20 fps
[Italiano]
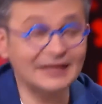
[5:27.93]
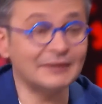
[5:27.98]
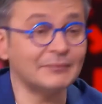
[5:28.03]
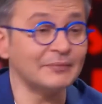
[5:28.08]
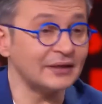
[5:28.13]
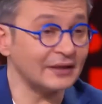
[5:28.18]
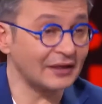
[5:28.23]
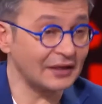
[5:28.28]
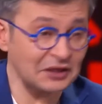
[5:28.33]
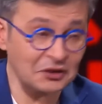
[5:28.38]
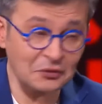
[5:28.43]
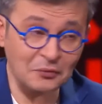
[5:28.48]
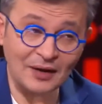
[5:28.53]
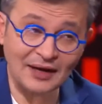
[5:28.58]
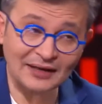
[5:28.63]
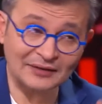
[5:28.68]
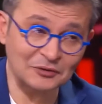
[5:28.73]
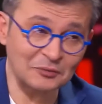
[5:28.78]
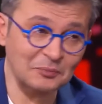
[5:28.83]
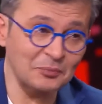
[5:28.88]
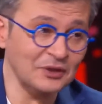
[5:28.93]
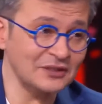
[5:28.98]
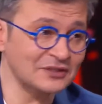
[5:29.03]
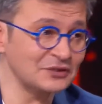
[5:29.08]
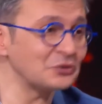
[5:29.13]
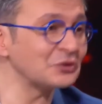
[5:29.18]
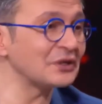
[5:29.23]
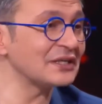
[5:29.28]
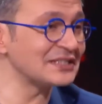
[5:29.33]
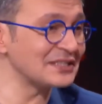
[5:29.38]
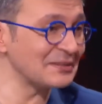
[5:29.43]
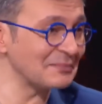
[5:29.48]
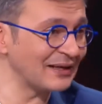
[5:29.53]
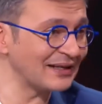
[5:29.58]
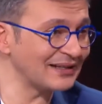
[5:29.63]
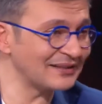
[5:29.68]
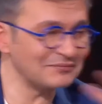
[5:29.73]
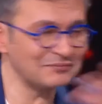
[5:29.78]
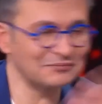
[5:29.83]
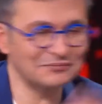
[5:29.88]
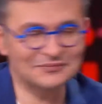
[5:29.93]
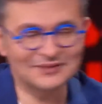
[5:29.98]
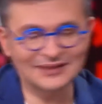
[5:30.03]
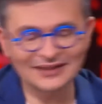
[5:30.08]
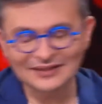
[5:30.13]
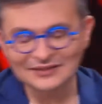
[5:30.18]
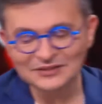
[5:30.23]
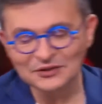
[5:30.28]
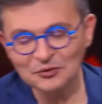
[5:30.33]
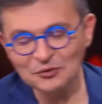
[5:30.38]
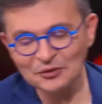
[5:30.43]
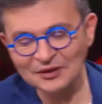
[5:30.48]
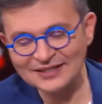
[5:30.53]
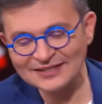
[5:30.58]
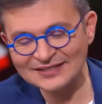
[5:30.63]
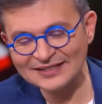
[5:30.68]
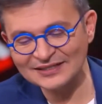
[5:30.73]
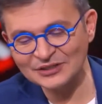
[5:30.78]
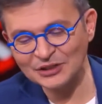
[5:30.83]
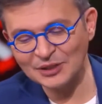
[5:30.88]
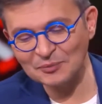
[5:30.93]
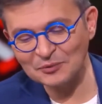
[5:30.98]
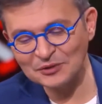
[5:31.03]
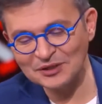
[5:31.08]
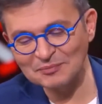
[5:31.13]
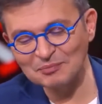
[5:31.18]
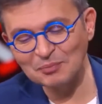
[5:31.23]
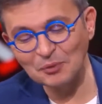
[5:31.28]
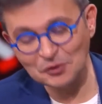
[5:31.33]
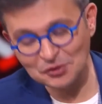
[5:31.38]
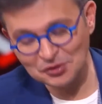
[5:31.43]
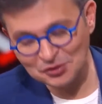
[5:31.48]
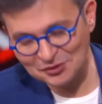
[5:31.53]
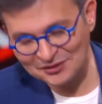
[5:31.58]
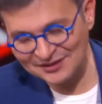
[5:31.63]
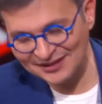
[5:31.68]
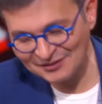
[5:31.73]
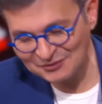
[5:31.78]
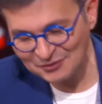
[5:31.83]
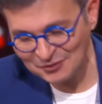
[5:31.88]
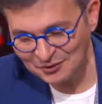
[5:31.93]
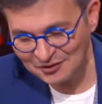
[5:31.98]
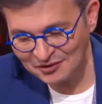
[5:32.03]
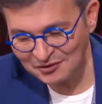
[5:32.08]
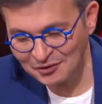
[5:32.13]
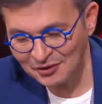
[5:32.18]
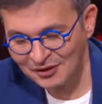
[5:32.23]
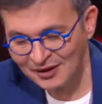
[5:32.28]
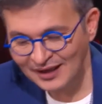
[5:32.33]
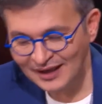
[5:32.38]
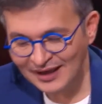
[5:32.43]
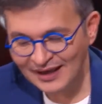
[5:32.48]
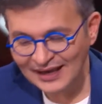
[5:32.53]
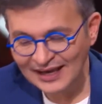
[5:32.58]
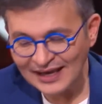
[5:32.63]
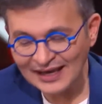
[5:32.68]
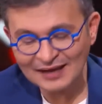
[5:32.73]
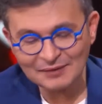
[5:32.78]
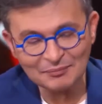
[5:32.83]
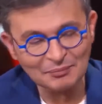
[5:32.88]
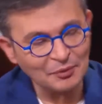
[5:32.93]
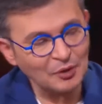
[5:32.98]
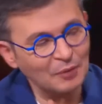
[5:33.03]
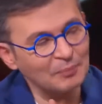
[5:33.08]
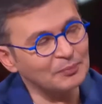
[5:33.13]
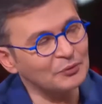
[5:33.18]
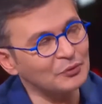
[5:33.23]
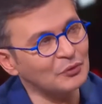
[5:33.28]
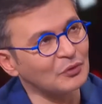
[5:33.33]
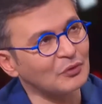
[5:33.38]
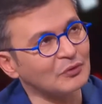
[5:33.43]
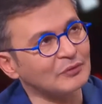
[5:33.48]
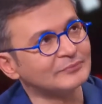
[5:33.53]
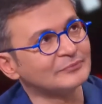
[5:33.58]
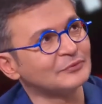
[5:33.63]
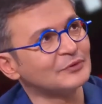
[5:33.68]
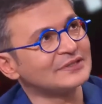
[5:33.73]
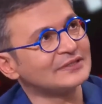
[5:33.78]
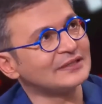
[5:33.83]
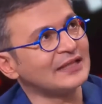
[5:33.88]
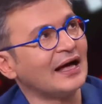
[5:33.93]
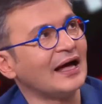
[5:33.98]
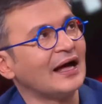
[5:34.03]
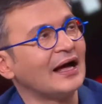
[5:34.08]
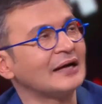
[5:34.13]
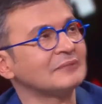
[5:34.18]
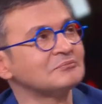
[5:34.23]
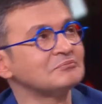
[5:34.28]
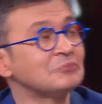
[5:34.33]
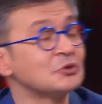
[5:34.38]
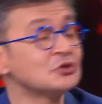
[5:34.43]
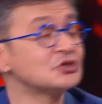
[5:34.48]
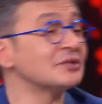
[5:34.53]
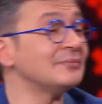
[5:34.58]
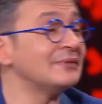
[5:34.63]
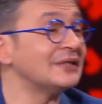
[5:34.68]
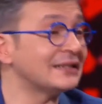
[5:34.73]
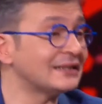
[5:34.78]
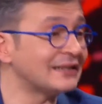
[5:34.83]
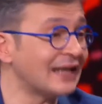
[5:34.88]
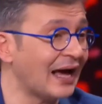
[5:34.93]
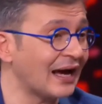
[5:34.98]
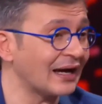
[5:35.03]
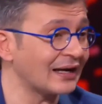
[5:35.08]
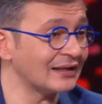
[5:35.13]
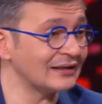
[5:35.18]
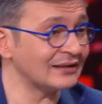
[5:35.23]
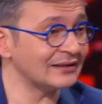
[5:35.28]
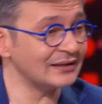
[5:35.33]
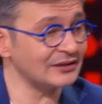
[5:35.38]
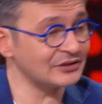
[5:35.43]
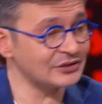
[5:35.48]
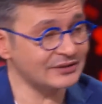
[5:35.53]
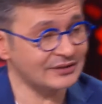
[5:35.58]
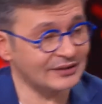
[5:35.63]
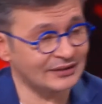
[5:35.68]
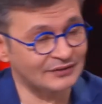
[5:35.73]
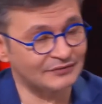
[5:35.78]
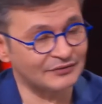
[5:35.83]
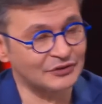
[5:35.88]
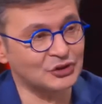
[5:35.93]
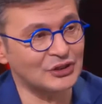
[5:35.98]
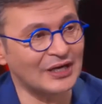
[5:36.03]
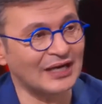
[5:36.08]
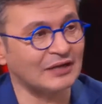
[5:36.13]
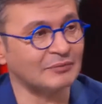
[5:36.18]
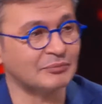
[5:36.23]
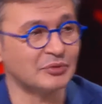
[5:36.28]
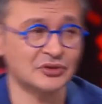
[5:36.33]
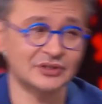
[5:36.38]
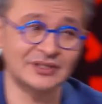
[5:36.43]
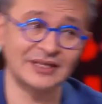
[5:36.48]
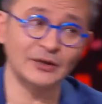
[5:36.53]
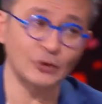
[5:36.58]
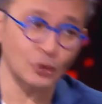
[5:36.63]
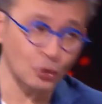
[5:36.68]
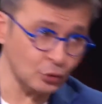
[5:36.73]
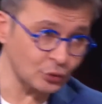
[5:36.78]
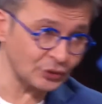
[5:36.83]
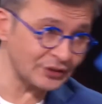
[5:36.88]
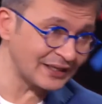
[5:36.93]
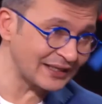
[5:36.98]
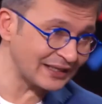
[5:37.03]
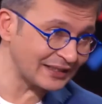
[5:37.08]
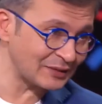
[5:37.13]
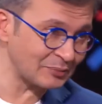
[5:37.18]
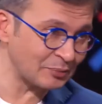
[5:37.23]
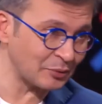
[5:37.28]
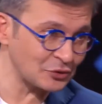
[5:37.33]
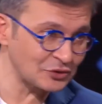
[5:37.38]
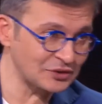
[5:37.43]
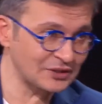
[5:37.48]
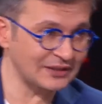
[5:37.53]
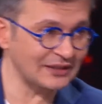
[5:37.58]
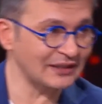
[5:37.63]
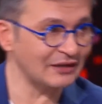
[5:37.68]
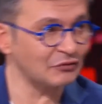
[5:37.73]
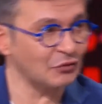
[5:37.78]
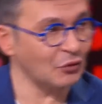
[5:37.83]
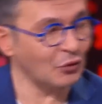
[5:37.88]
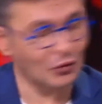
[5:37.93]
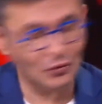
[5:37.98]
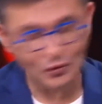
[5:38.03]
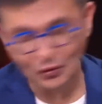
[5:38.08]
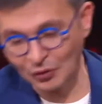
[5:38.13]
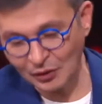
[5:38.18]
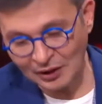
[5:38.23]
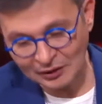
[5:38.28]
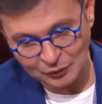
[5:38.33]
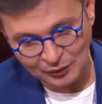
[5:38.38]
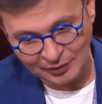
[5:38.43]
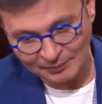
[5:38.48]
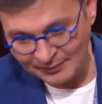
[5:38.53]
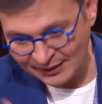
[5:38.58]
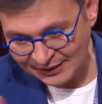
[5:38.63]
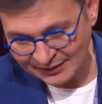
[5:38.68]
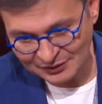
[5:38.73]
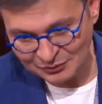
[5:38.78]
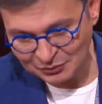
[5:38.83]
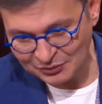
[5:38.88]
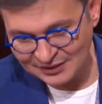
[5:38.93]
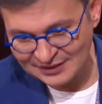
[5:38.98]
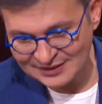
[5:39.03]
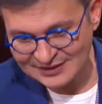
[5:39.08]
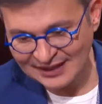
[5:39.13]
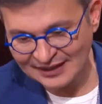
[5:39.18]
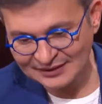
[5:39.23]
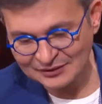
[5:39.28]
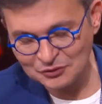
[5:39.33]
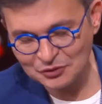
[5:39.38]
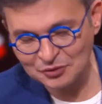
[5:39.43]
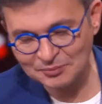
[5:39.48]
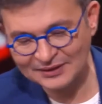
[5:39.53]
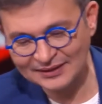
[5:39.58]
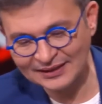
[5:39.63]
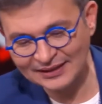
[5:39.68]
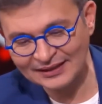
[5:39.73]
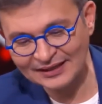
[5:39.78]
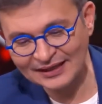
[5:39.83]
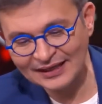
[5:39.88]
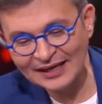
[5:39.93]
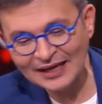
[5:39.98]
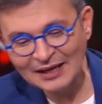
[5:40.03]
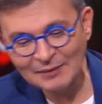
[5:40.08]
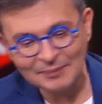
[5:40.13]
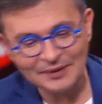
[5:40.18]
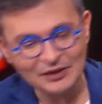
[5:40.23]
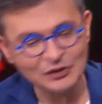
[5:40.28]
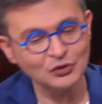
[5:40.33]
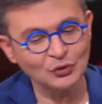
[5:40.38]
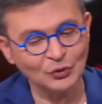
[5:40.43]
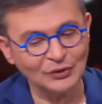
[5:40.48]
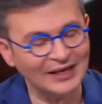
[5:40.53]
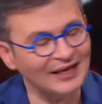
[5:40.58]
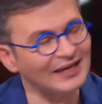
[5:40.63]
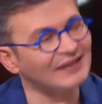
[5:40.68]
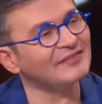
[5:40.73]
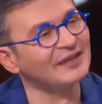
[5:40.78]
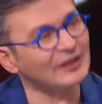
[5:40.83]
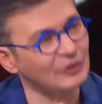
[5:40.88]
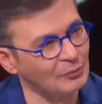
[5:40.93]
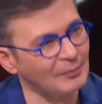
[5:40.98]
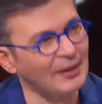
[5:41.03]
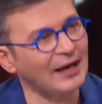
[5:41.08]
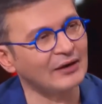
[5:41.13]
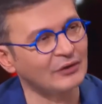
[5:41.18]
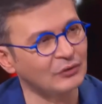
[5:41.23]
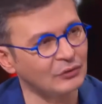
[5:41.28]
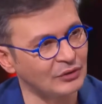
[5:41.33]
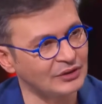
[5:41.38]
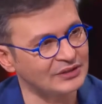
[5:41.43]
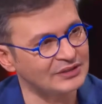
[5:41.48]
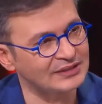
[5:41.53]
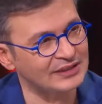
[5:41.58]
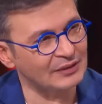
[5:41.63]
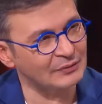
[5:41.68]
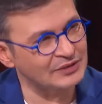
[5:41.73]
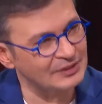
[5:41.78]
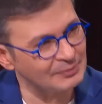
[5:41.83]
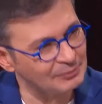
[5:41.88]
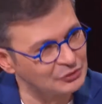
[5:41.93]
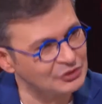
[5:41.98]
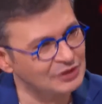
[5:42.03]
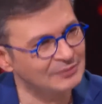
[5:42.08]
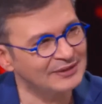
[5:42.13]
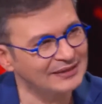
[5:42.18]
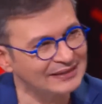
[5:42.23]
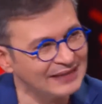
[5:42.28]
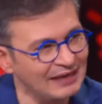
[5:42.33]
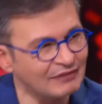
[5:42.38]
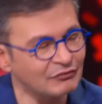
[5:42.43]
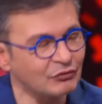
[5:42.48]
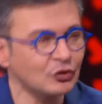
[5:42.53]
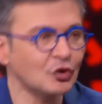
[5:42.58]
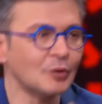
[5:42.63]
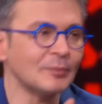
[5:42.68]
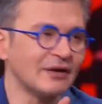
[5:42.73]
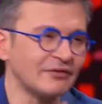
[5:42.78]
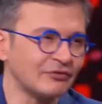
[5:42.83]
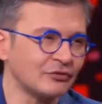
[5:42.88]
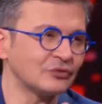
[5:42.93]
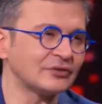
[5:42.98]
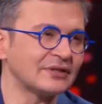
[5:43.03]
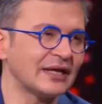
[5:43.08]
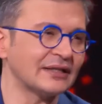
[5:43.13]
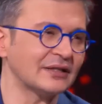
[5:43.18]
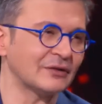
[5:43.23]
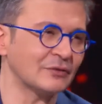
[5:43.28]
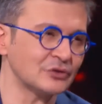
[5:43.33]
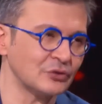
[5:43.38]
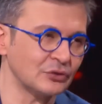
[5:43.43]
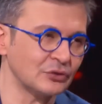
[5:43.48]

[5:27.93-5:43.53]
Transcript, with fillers: temi che riguarda un po' la sicurezza, ma è la sicurezza diciamo, del posto di lavoro è proprio questa possibilità che l'intelligenza artificiale possa erodere dei posti di lavoro attualmente utilizzati insomma, dalle persone. È vero Marco, esiste questa possibilità e voi come affrontate